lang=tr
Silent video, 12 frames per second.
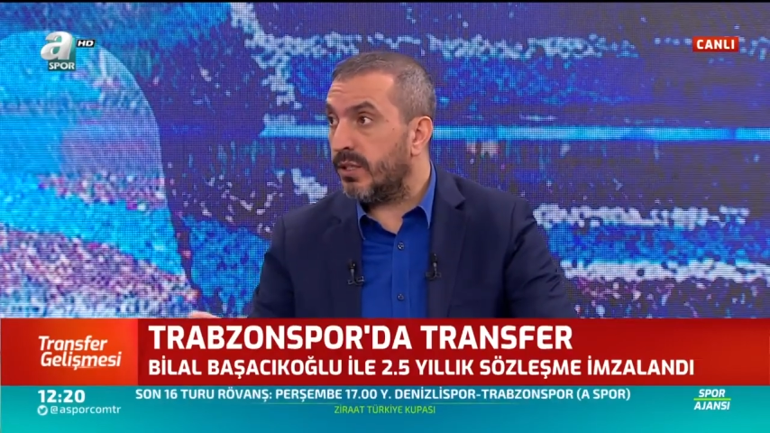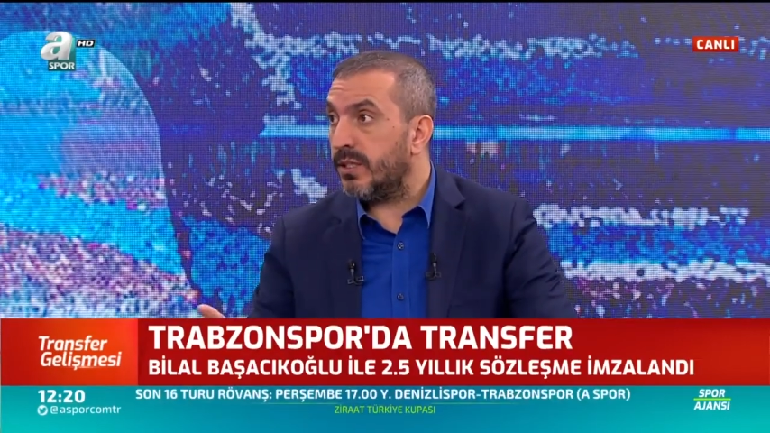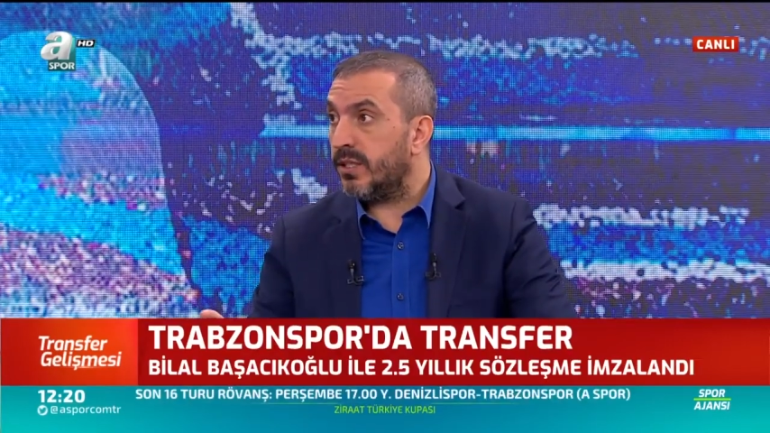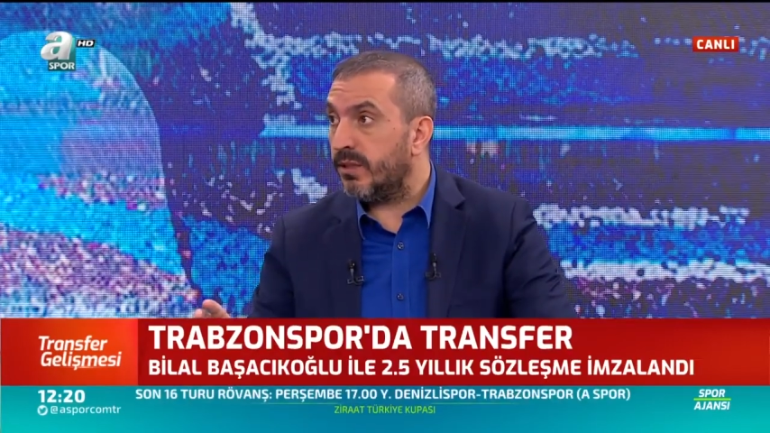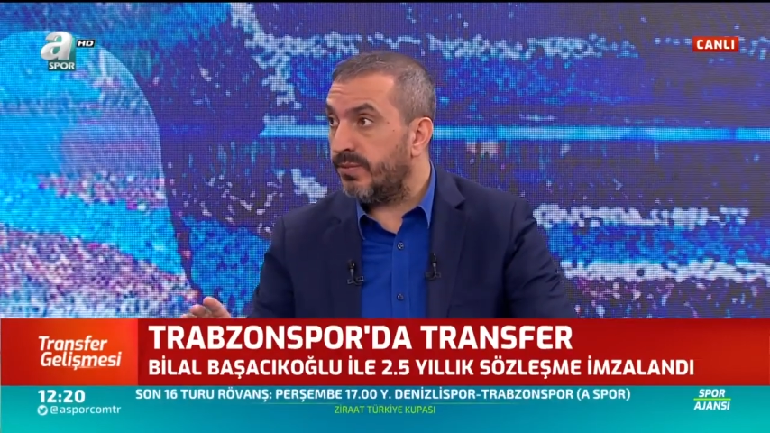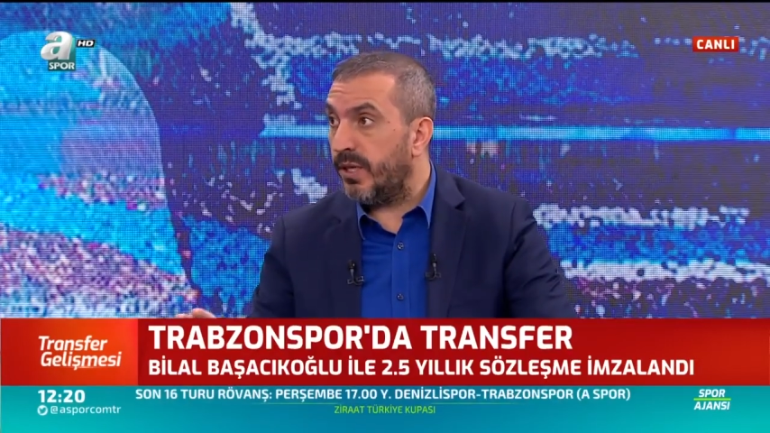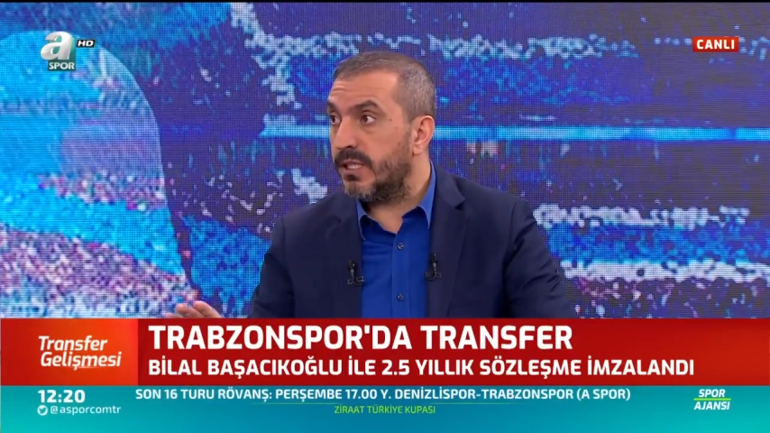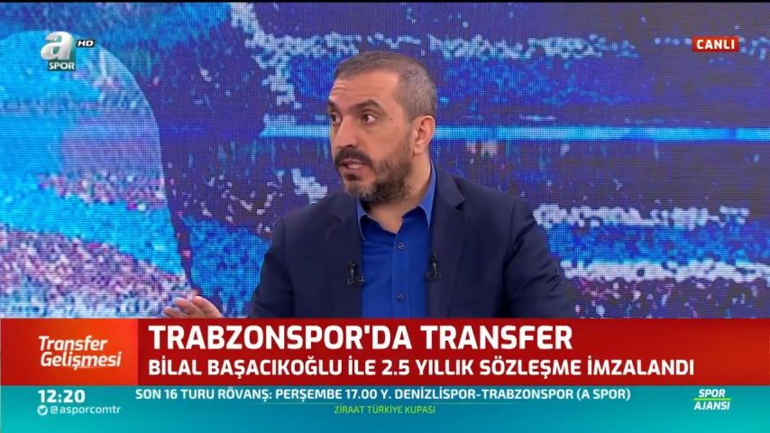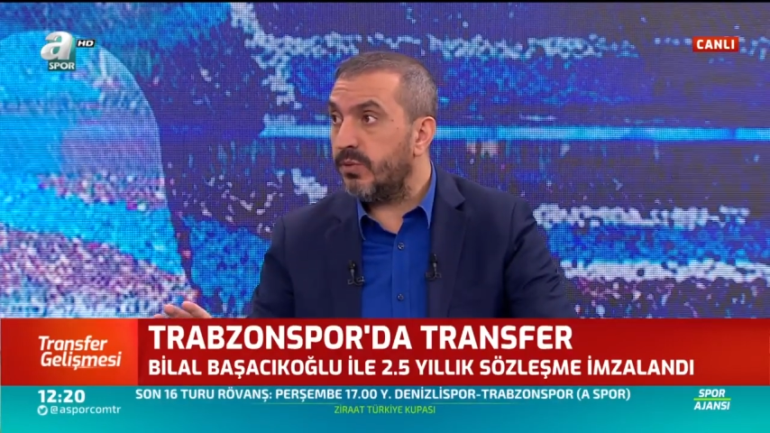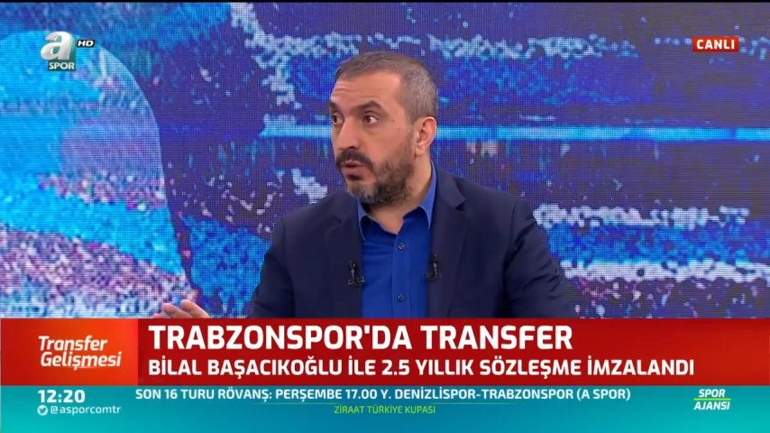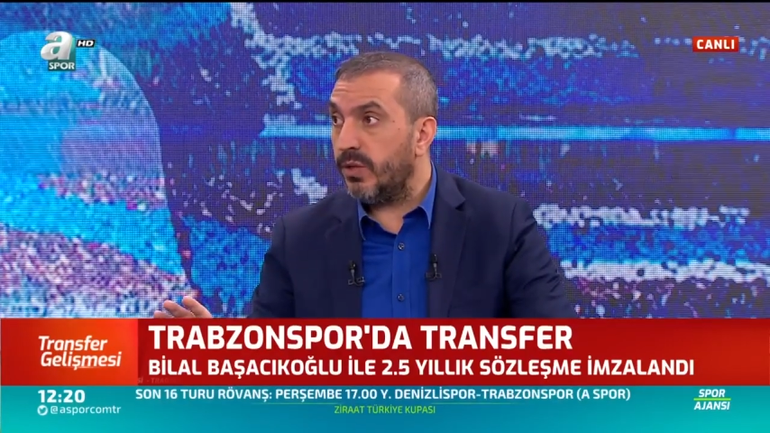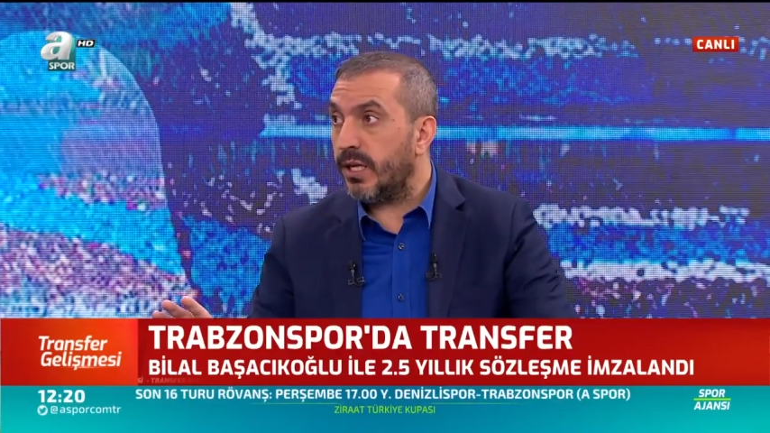Bu arada
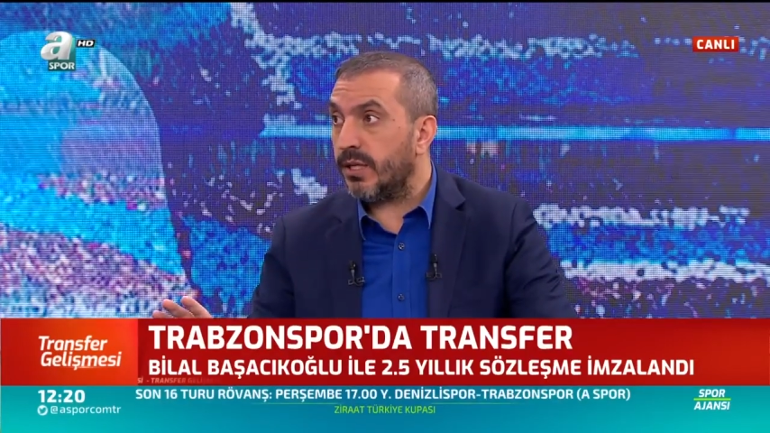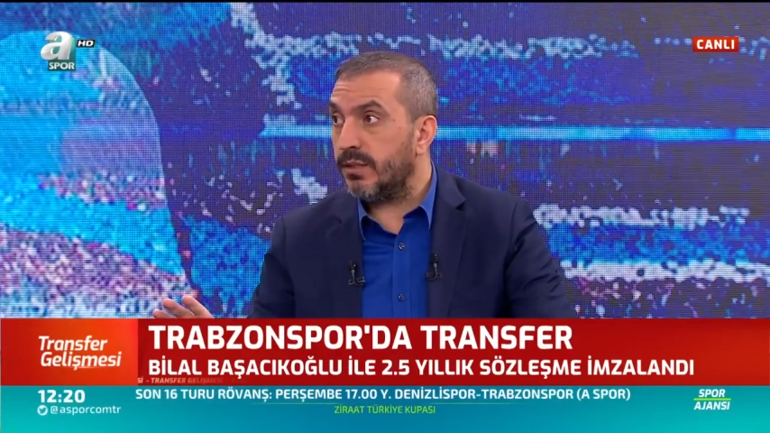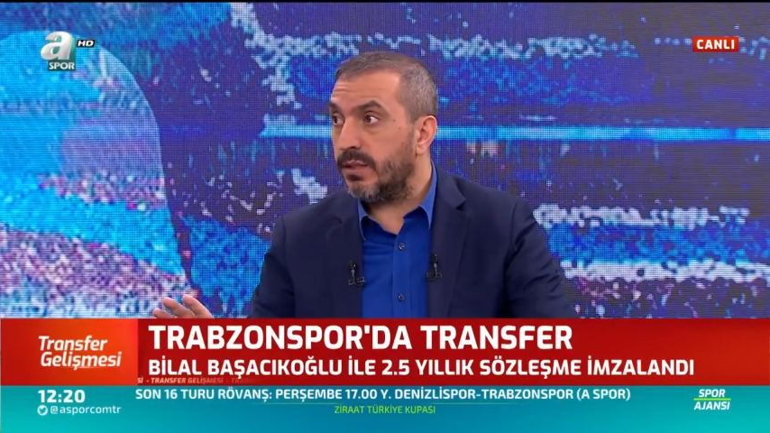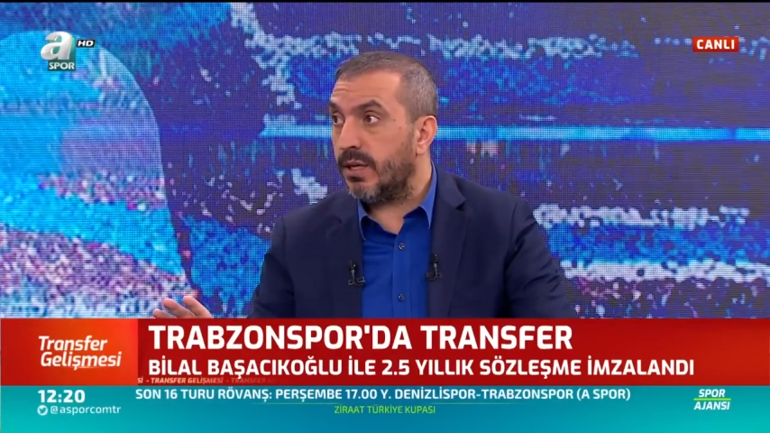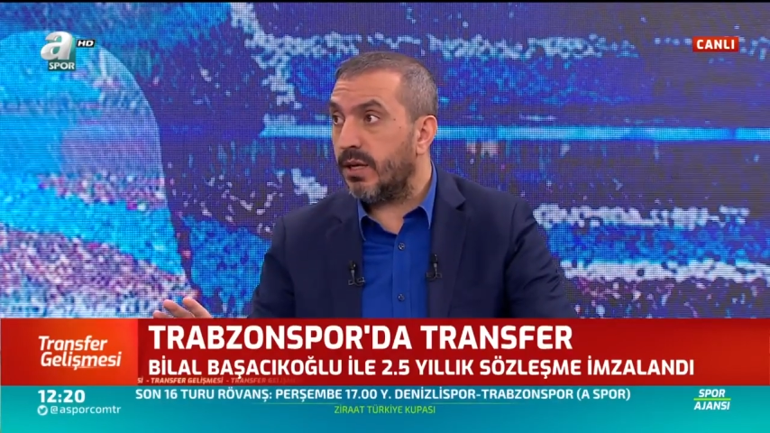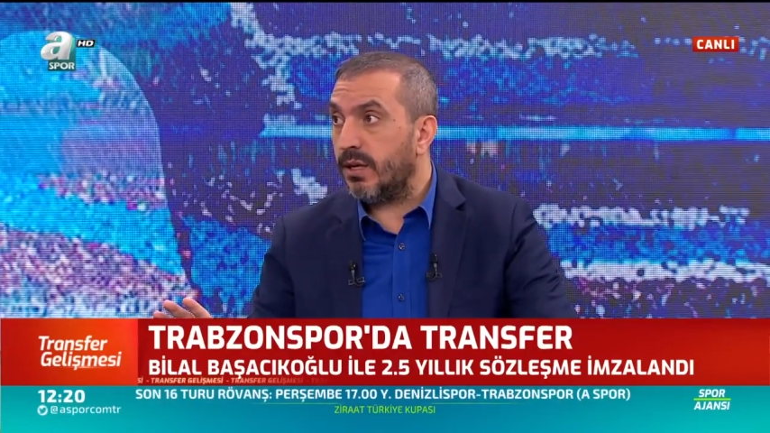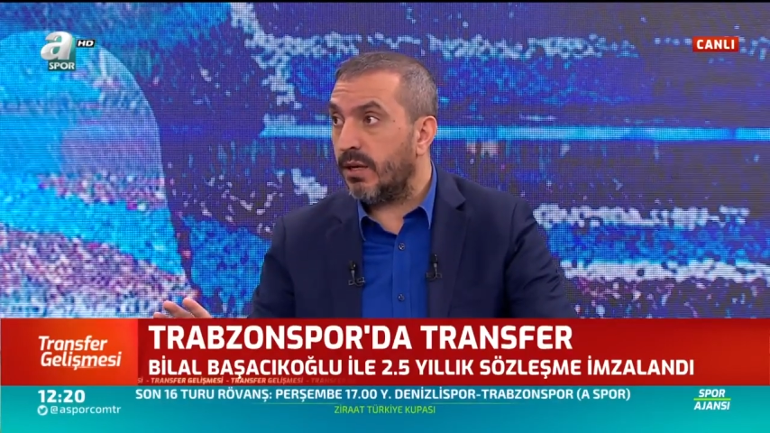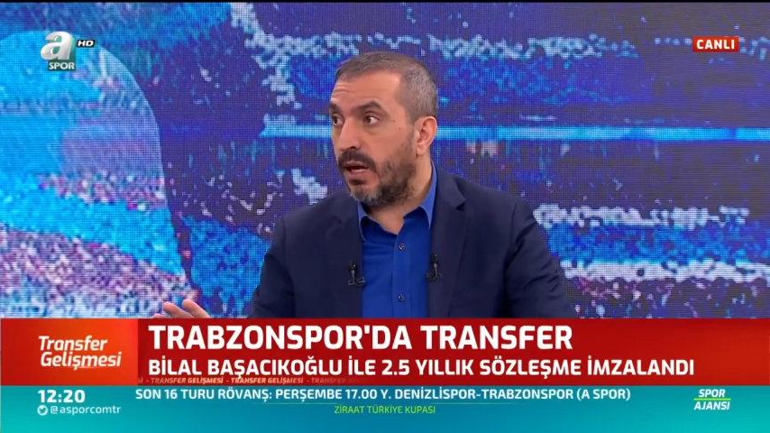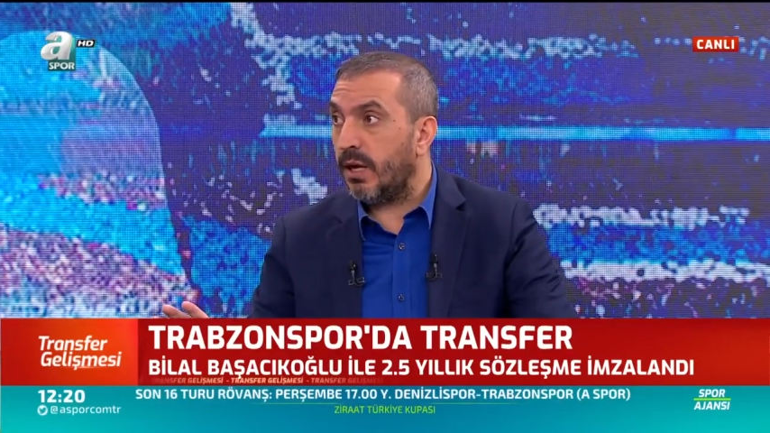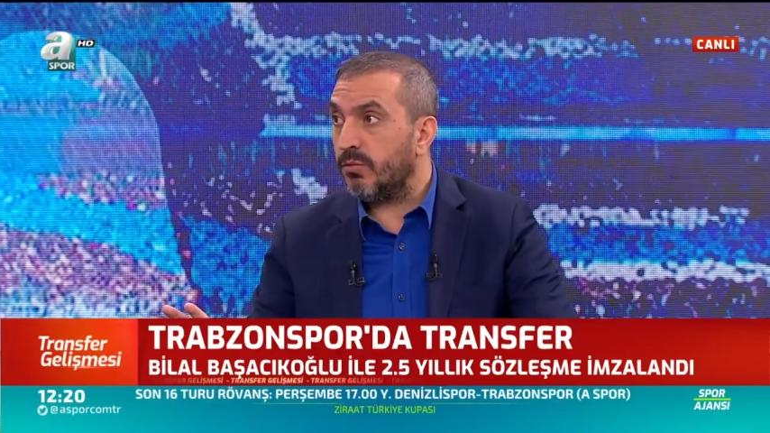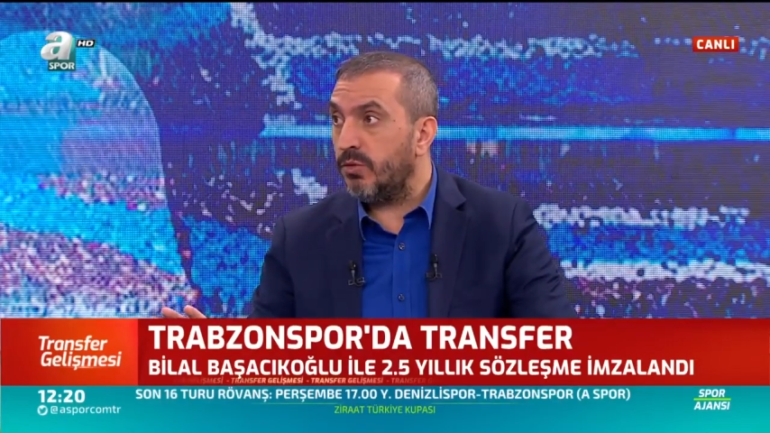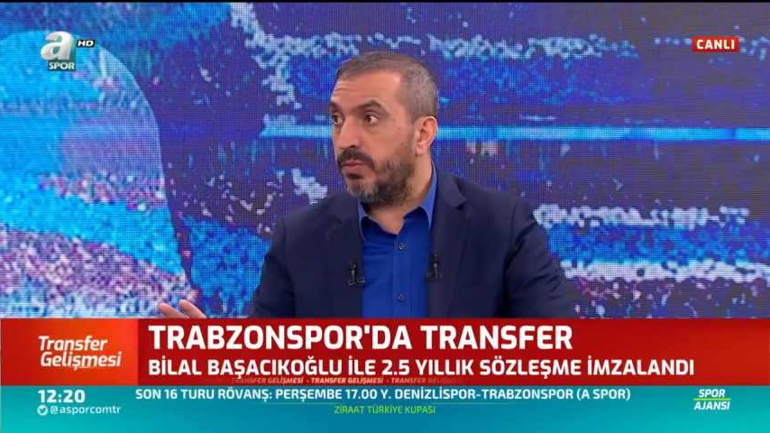defansif olarak da
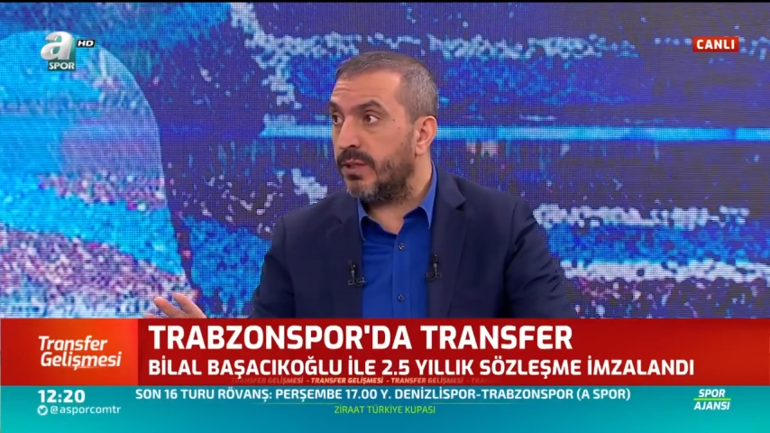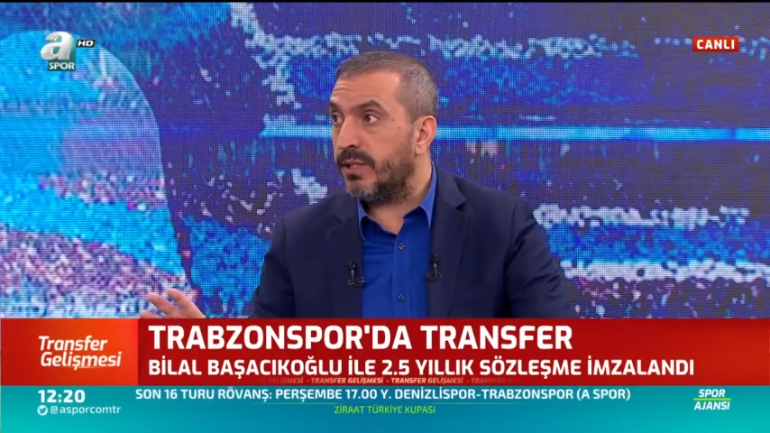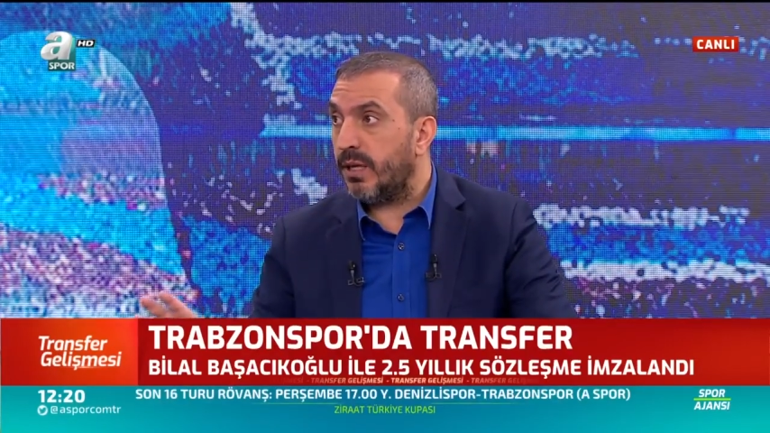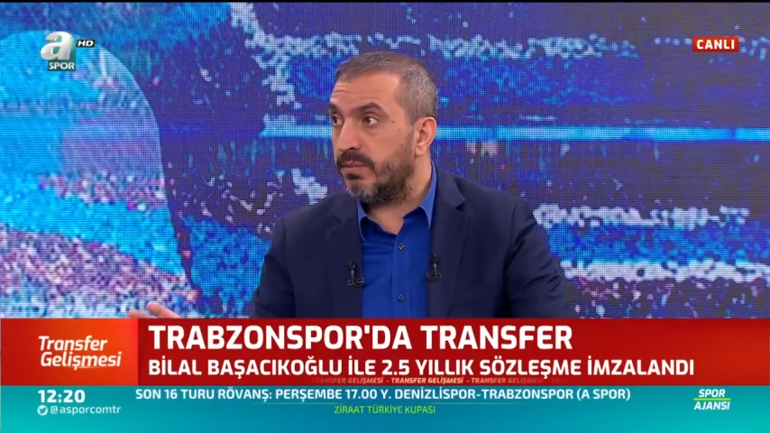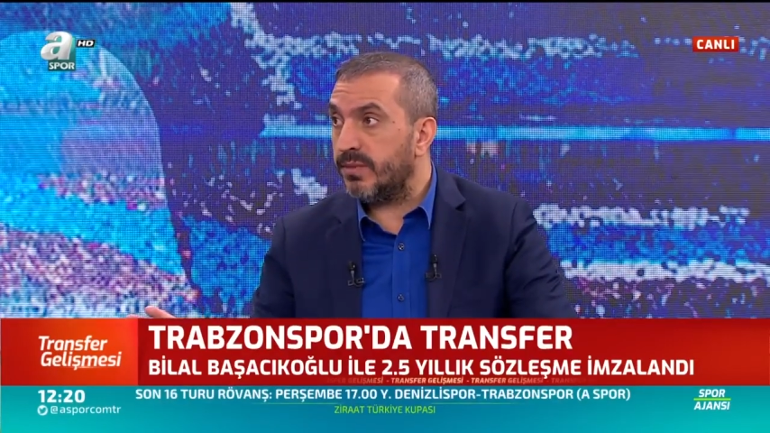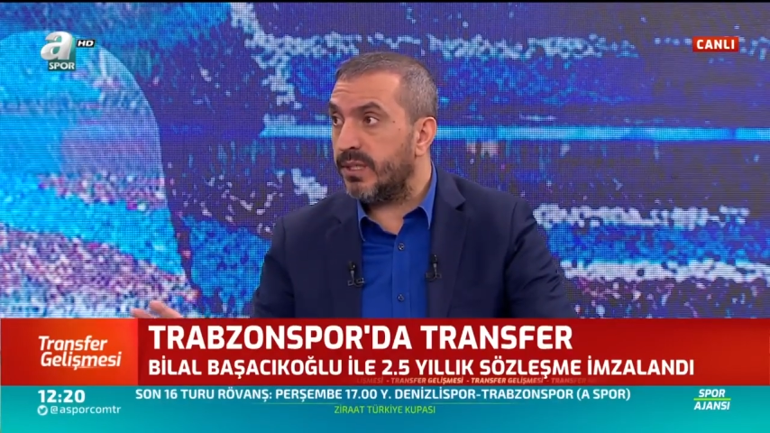hem kupada